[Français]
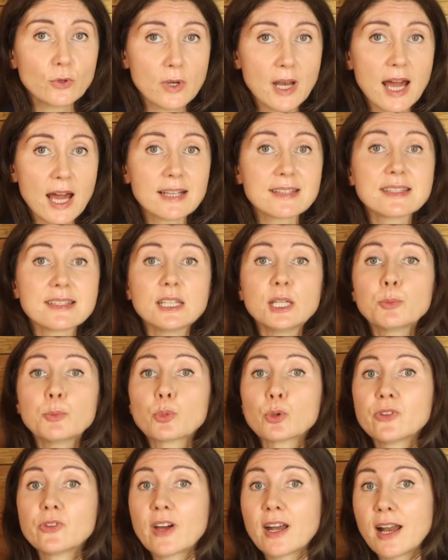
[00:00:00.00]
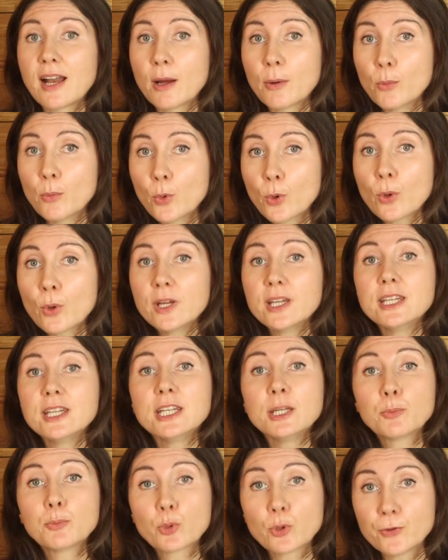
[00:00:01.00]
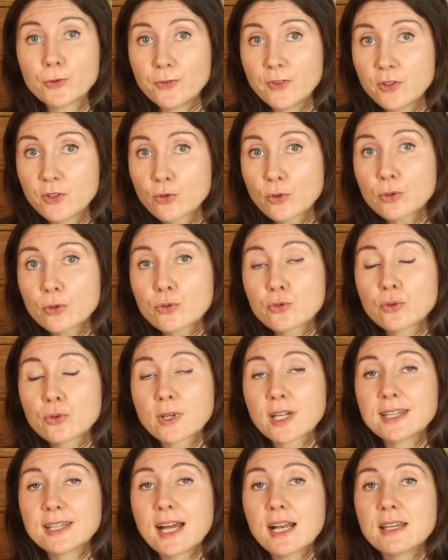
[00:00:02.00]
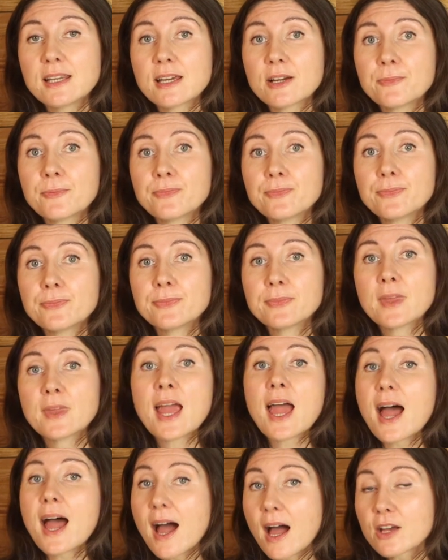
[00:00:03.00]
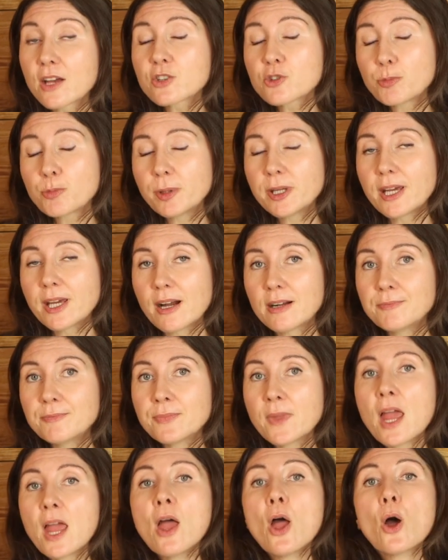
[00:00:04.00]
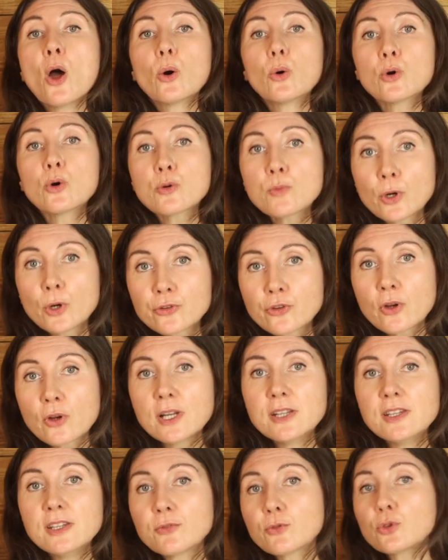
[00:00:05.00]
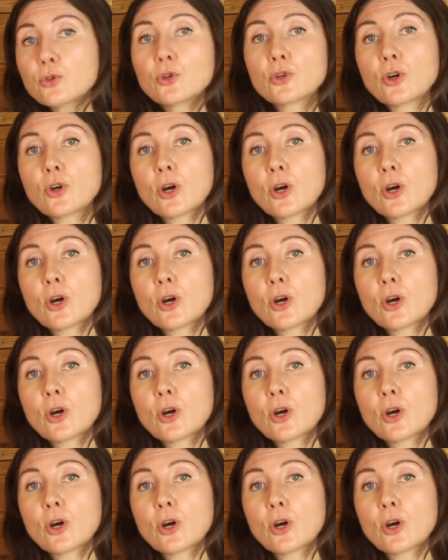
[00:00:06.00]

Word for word: de l'axe hypothalamo-hypophyso-surrénalien, HPA, augmentant les niveaux de